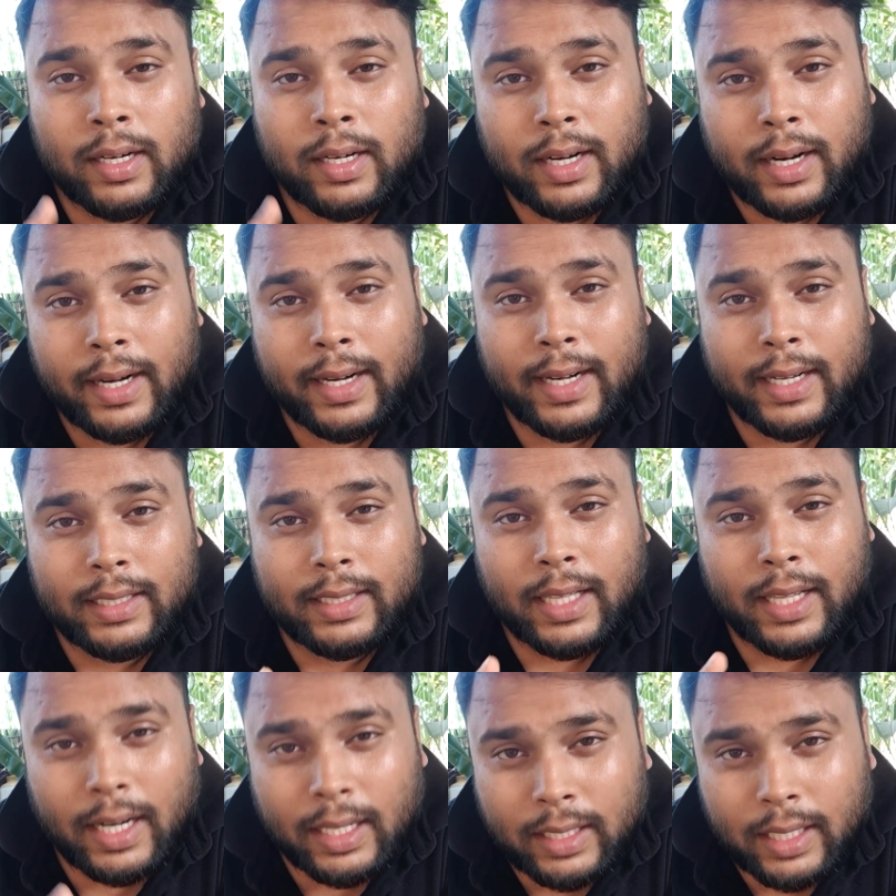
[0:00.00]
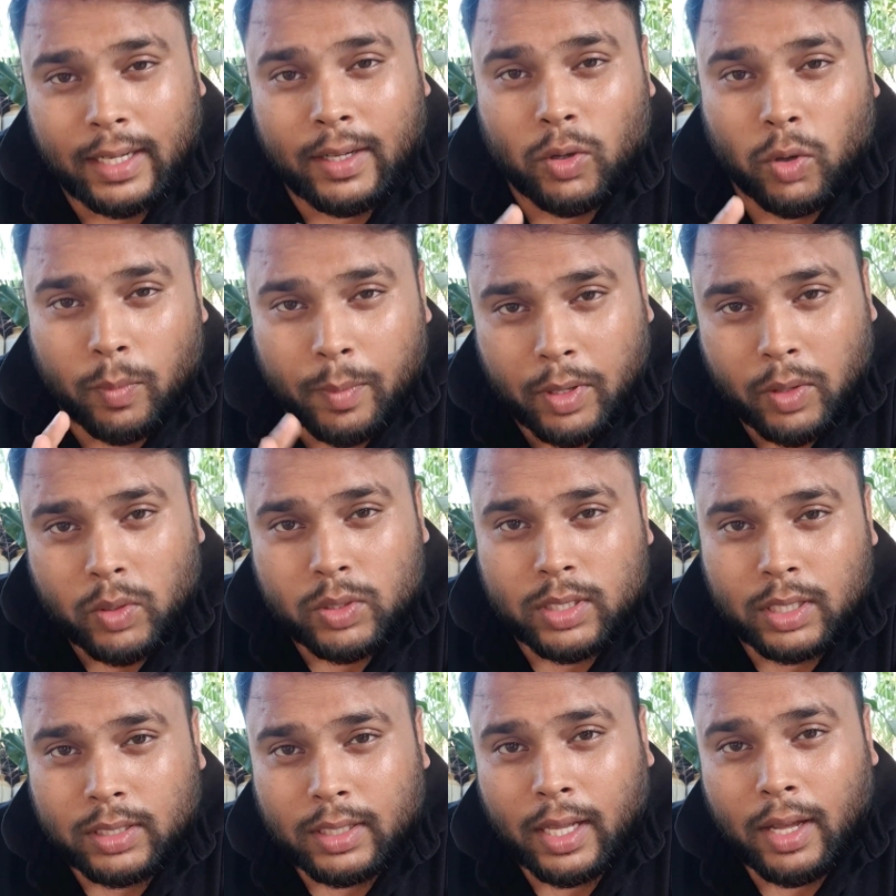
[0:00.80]
ड्राइडे तेरह तारीख को भी
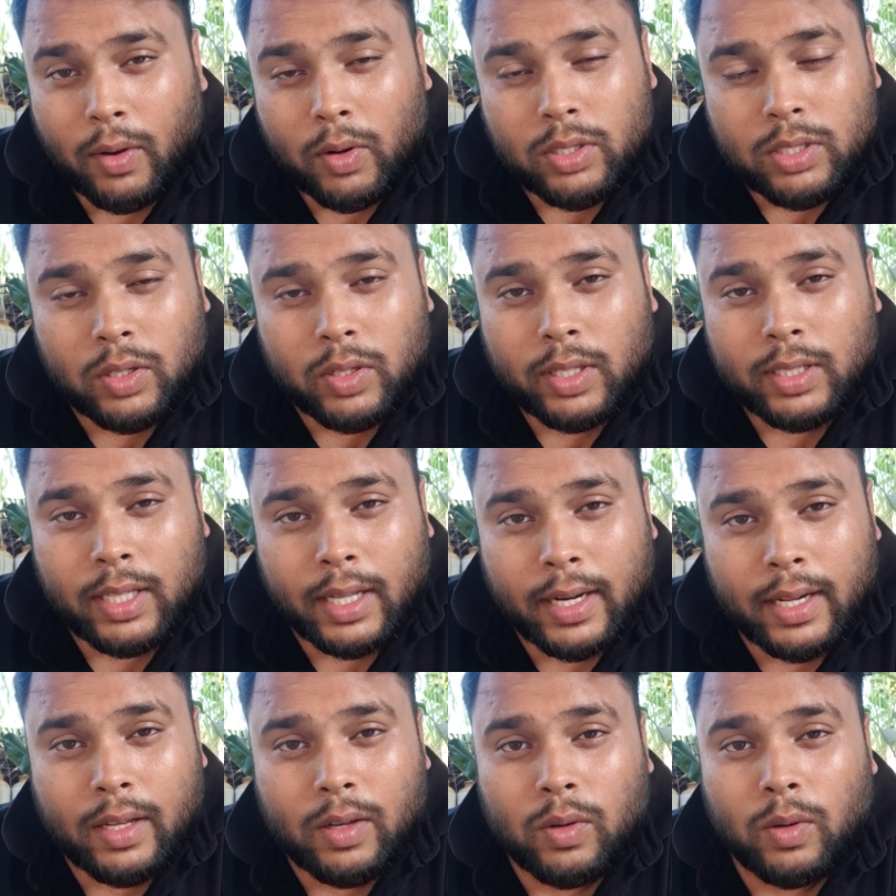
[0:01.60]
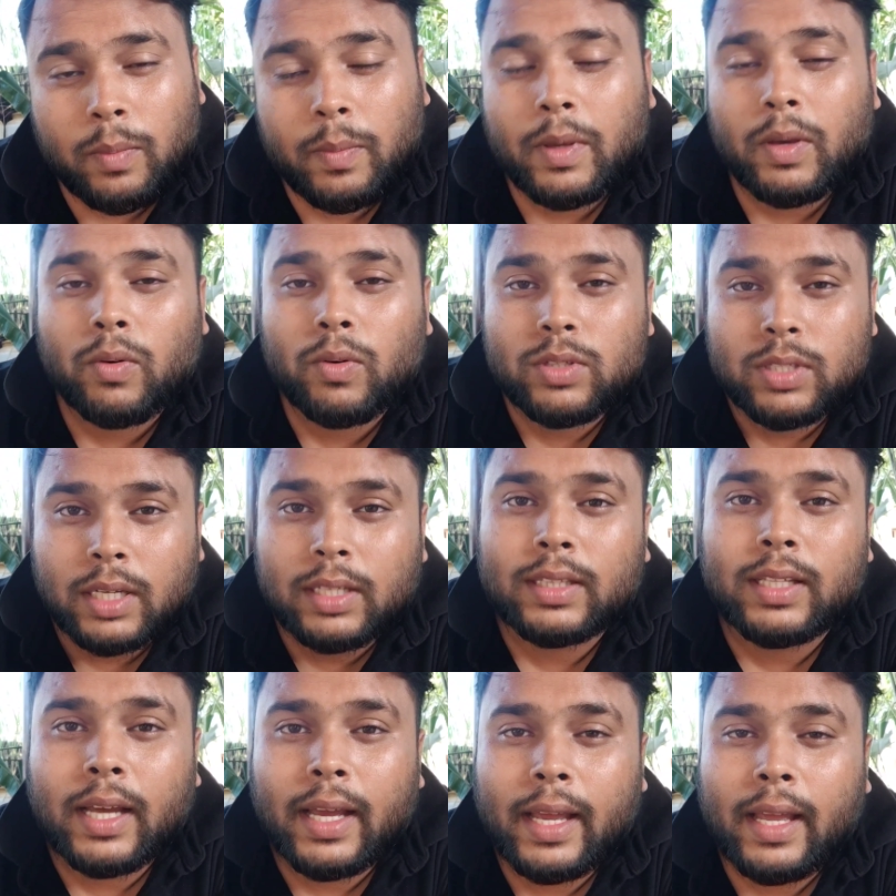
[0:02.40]
हो सकता है और चौदह तारीख को भी हो
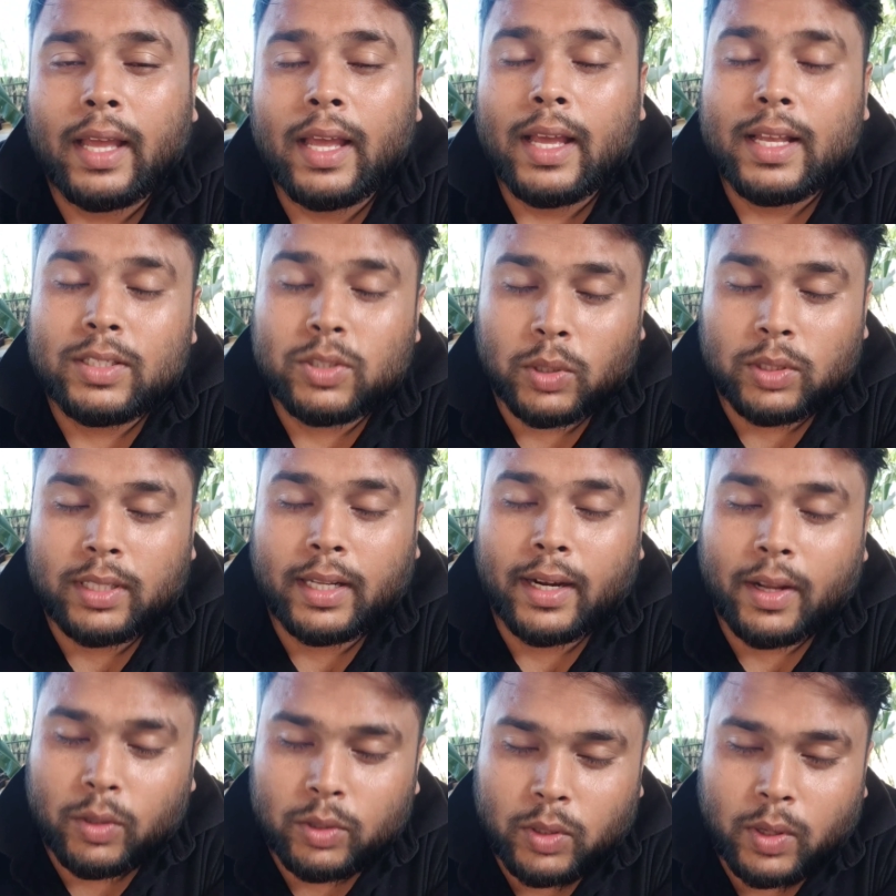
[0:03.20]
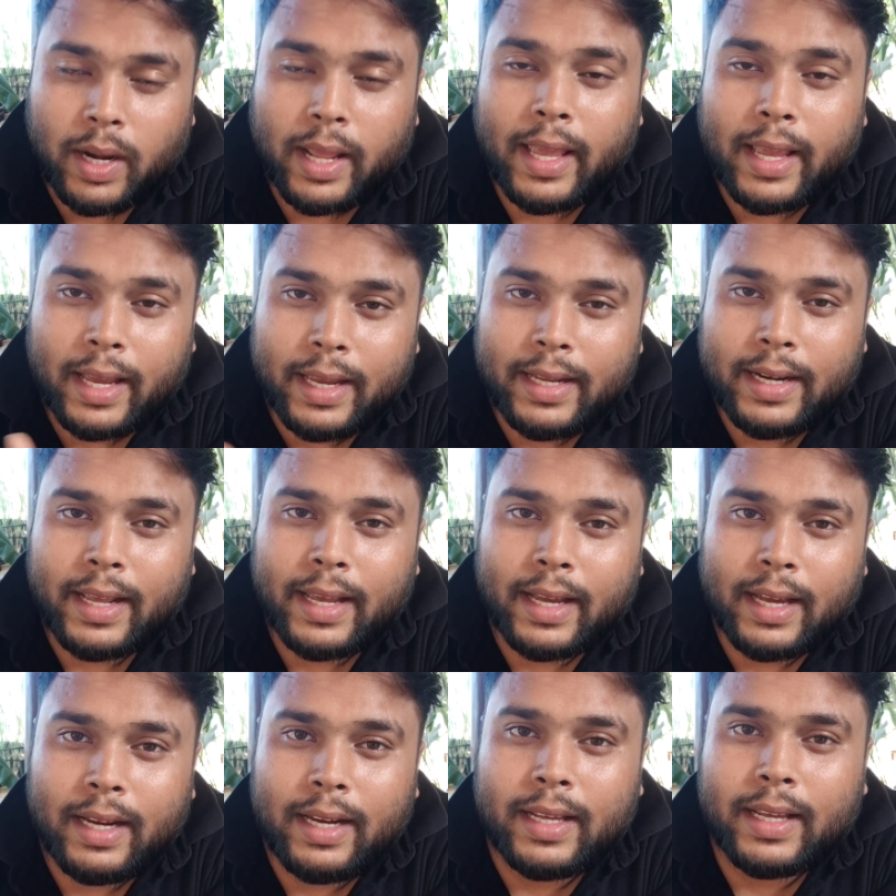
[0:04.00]
सकता है चौदह तारीख को तो रहेगा ही
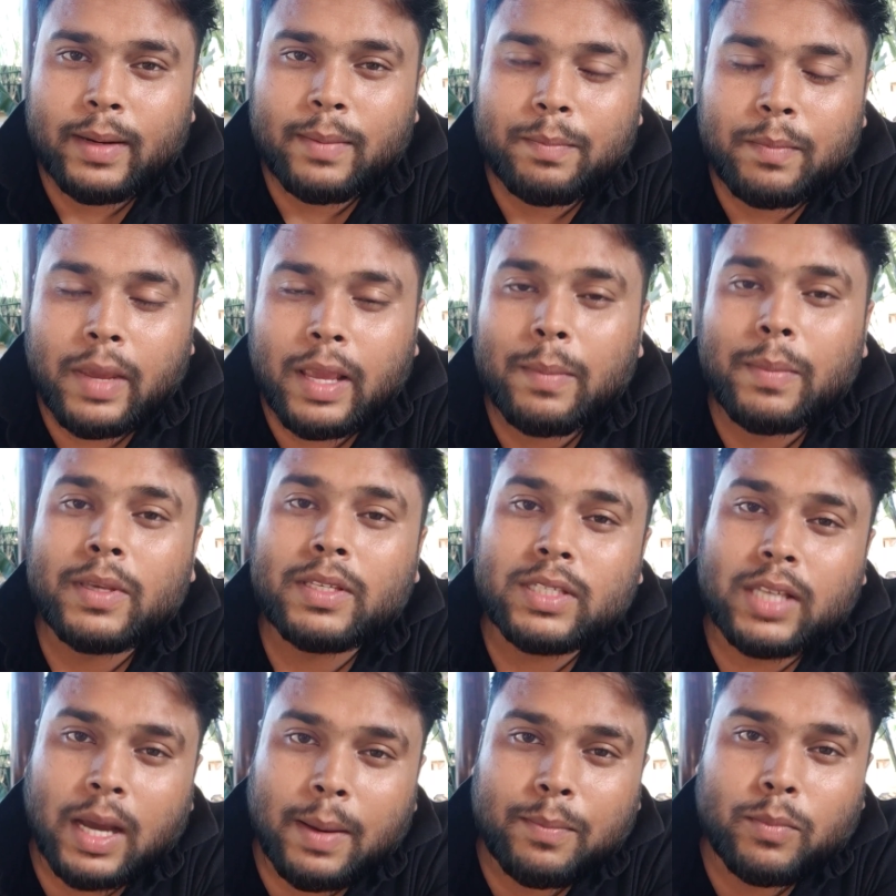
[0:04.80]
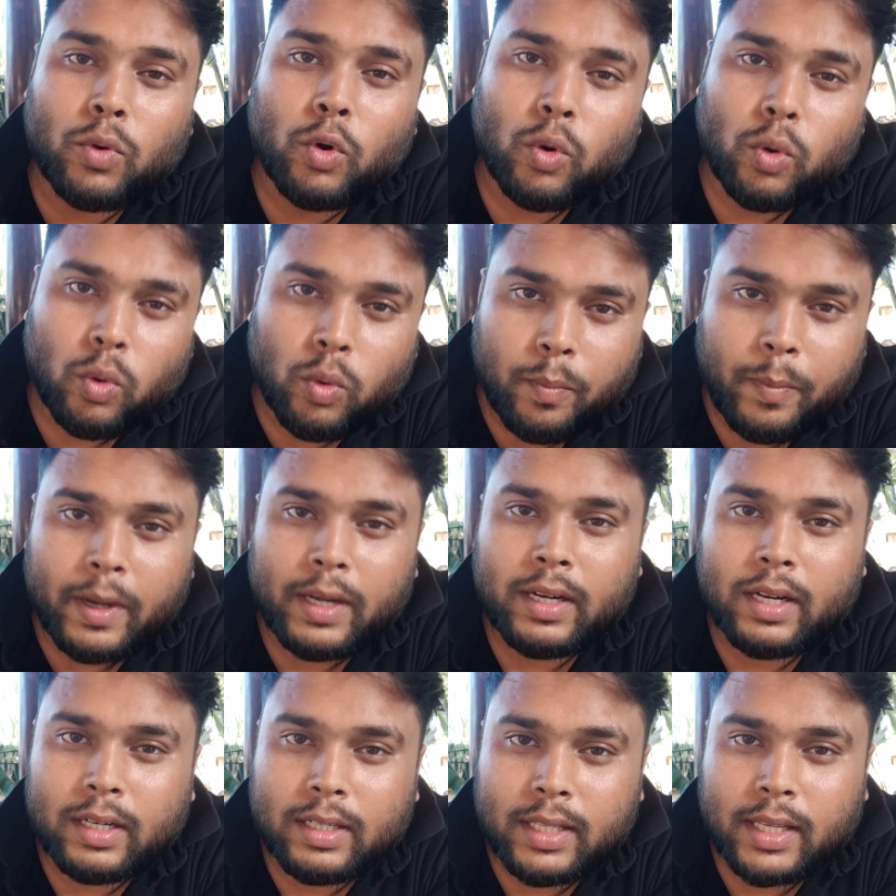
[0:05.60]
रहेगा लेकिन मे भी शाम को
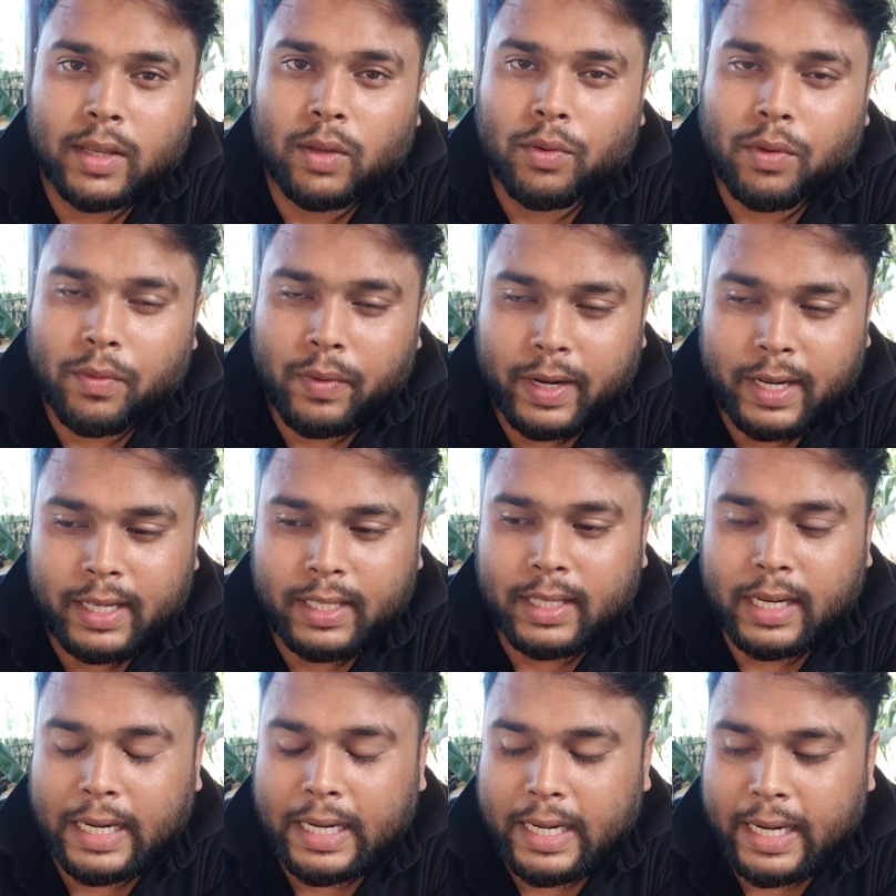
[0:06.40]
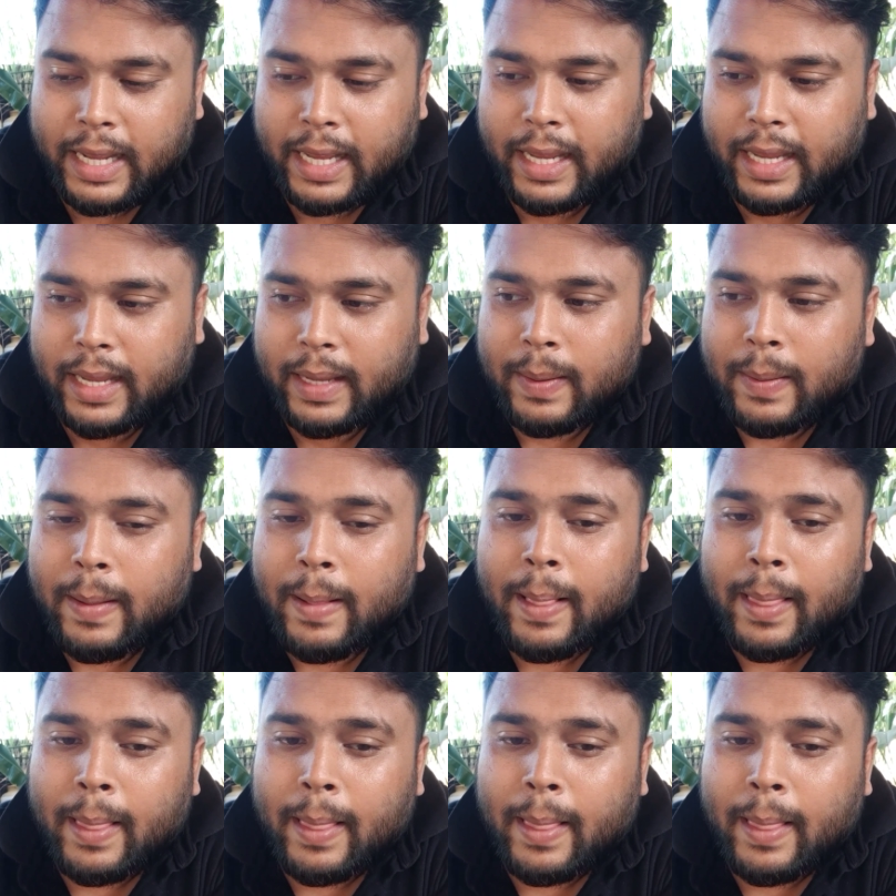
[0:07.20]
ओपन कर दे क्योंकि वैलेंटाइन डे है